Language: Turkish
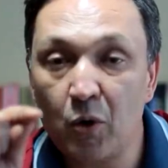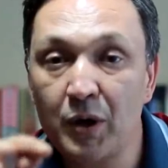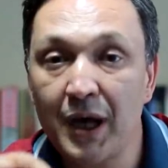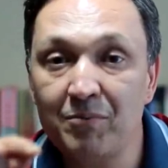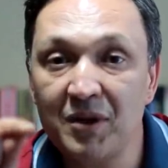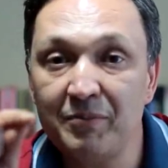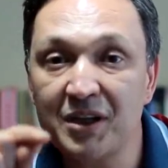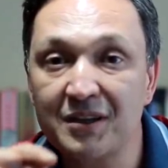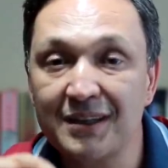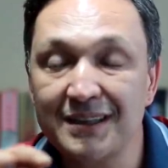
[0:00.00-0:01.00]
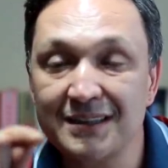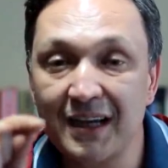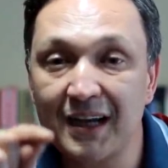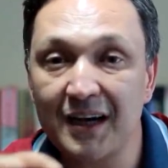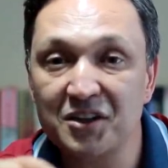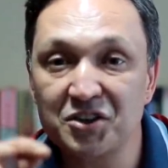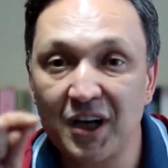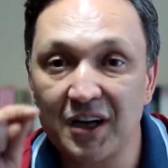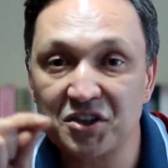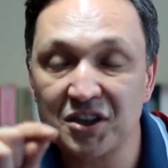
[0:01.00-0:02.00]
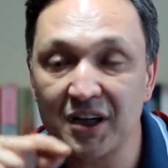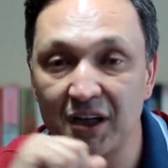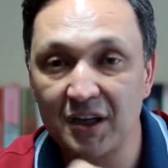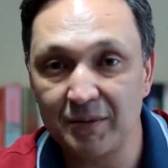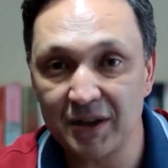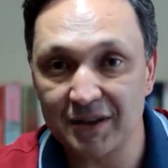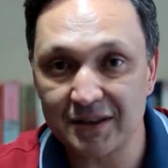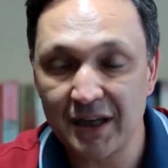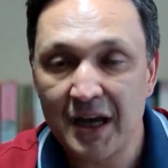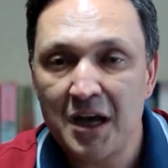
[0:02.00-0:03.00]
önemli bir krizle karşı karşıya kalabiliriz.